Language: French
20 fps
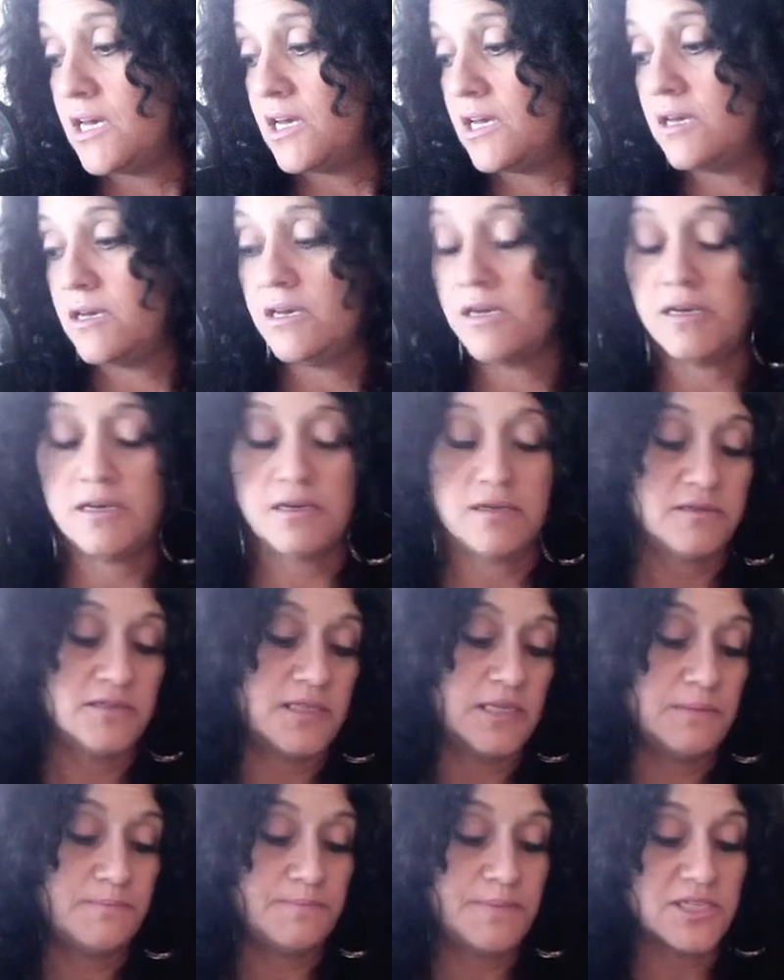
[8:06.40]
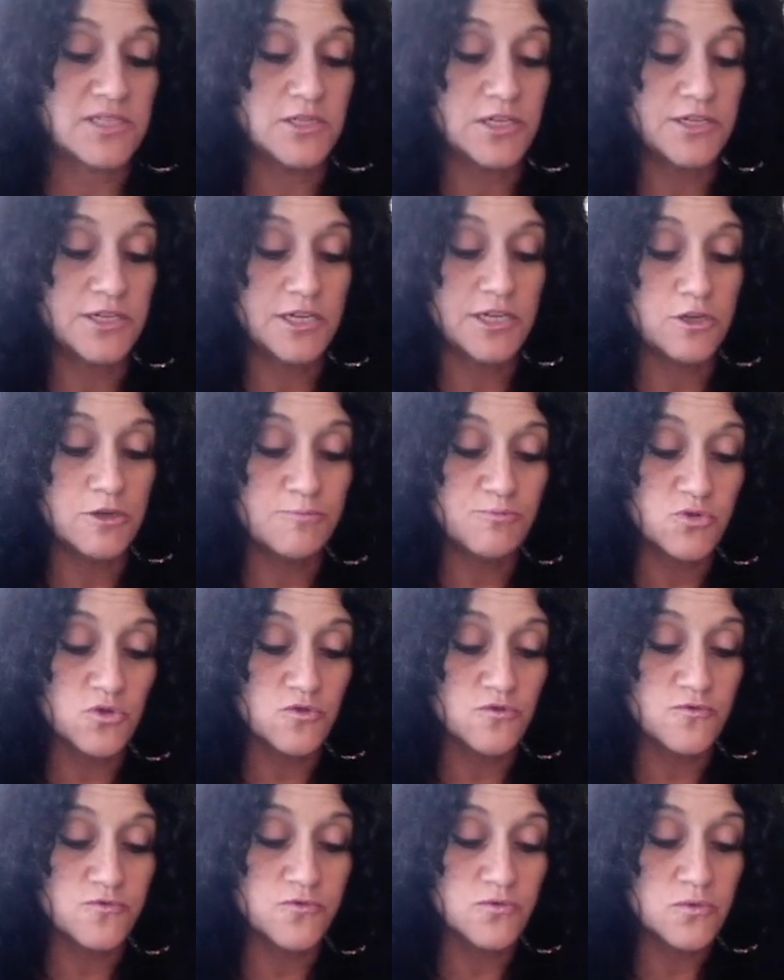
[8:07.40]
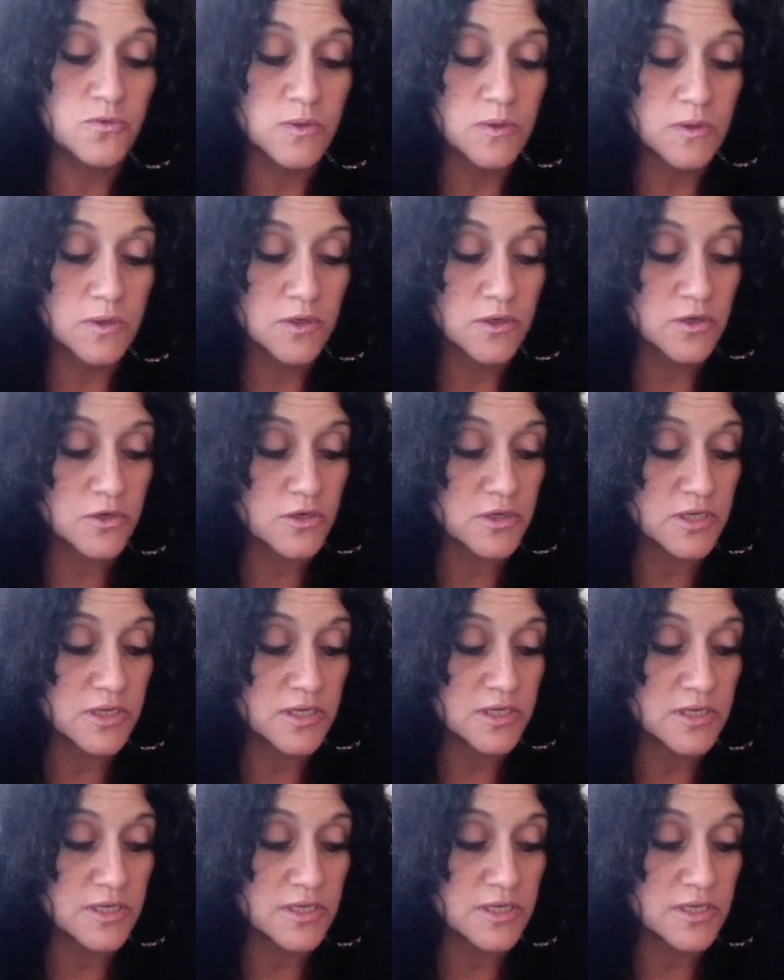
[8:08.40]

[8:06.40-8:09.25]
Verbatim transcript: Euh, cette personne-là pour vous, OK?